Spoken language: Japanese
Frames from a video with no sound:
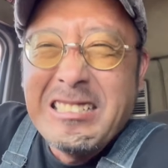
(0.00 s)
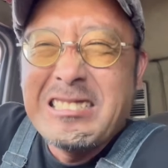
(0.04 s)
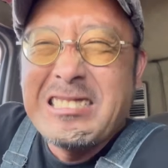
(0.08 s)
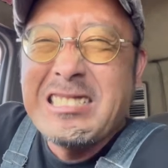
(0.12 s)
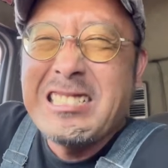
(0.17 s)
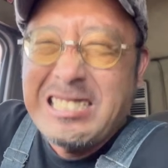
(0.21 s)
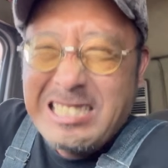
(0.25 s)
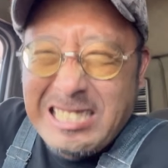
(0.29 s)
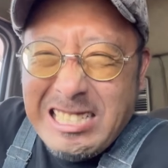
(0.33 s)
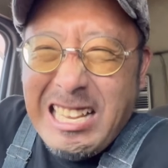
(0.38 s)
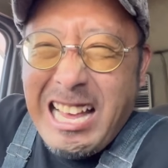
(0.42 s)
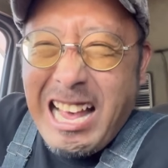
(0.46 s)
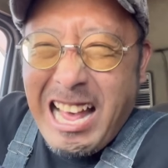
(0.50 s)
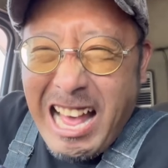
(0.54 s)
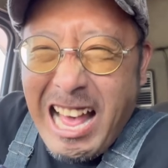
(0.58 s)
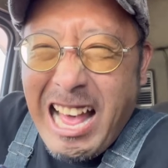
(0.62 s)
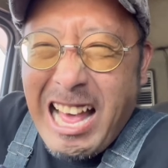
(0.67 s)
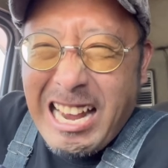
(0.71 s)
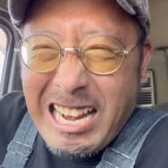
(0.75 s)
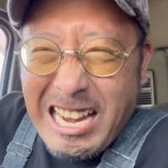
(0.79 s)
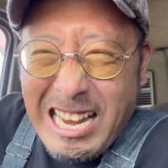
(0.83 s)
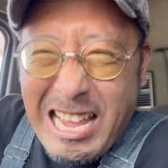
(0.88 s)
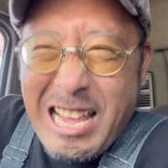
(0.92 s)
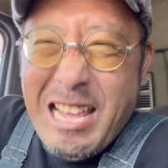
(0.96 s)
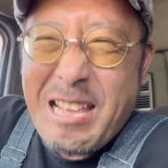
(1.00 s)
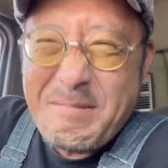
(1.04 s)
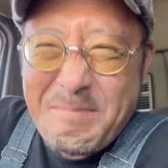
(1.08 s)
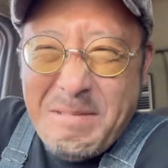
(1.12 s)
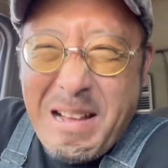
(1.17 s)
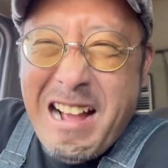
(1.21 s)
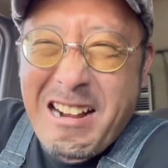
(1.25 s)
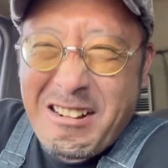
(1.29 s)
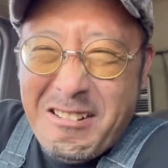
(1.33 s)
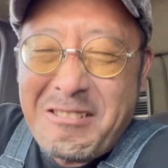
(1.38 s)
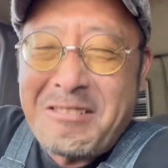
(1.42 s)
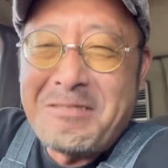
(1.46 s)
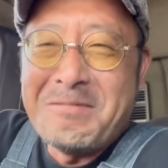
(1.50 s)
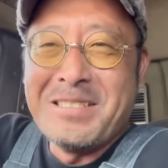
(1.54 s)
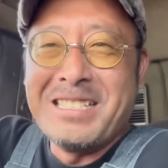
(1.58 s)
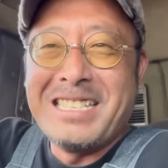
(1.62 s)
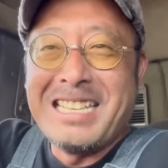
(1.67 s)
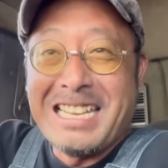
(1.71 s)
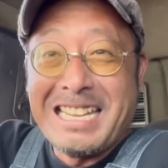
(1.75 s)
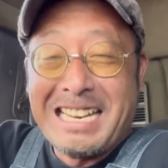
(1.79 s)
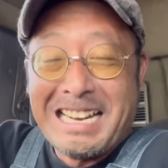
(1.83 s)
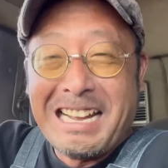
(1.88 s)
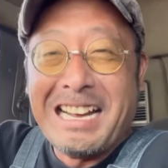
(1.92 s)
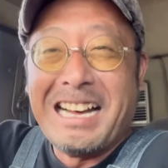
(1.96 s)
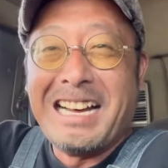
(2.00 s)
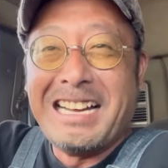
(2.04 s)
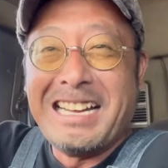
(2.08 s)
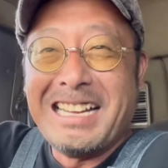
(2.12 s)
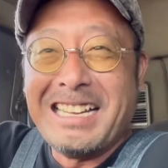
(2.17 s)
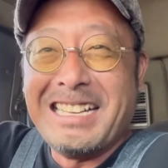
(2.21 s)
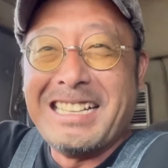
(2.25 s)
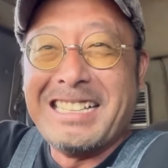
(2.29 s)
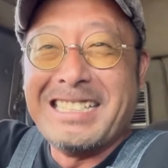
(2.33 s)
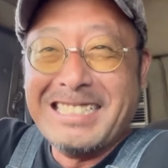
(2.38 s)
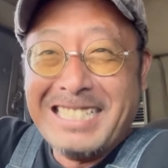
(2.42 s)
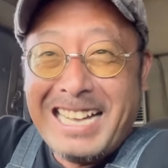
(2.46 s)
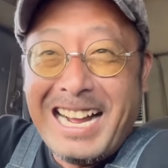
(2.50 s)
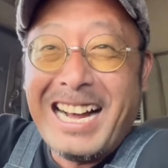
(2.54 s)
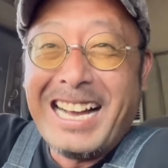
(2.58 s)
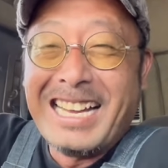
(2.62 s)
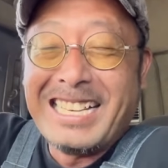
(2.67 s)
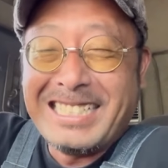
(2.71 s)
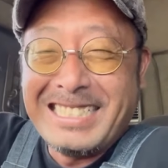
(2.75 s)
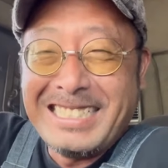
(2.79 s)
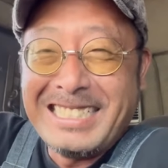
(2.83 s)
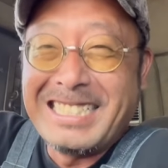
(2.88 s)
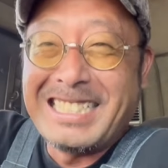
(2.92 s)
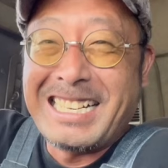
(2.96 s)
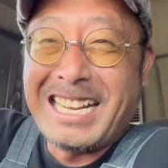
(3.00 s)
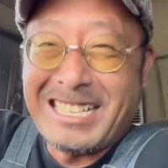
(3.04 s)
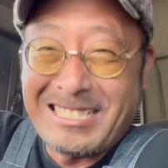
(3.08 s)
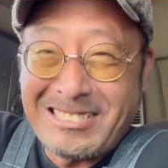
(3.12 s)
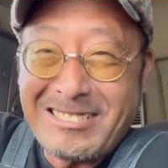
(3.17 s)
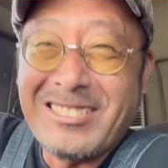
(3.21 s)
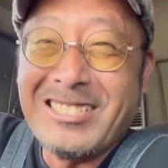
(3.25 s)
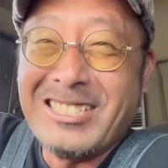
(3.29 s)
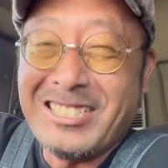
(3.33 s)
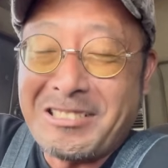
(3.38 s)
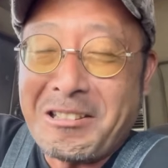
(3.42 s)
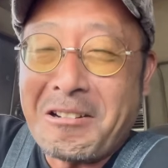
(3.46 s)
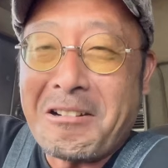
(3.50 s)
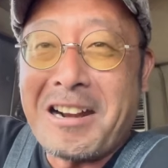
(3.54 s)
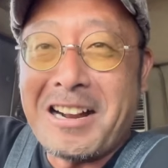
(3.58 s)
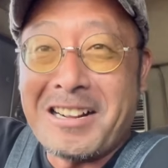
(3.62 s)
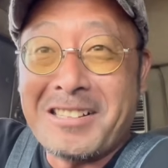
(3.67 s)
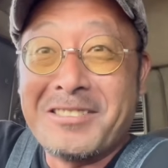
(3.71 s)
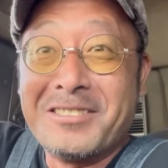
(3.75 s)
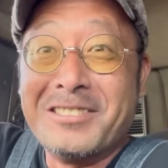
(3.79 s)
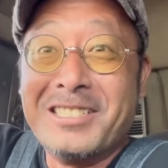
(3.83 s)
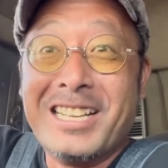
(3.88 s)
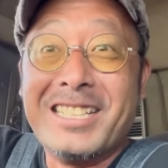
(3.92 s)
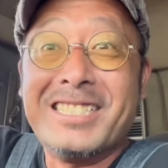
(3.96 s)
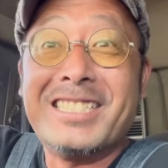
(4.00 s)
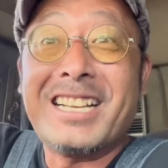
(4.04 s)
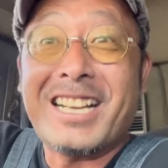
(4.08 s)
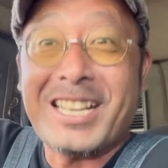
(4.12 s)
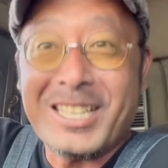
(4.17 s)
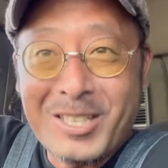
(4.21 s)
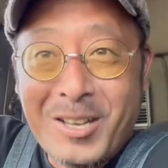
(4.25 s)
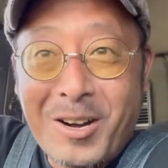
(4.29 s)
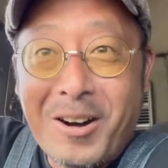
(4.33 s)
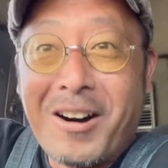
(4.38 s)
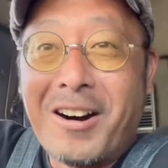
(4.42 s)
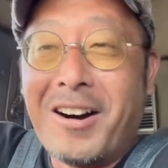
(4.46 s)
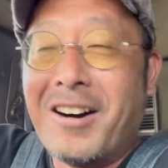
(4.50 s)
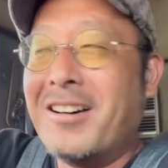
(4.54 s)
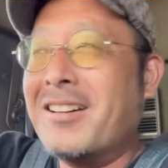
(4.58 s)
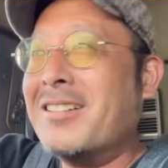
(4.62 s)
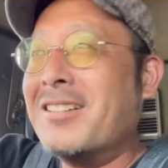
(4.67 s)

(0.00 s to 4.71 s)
ザレー箱みたいな、なあ、いかついトラックなんじゃけど、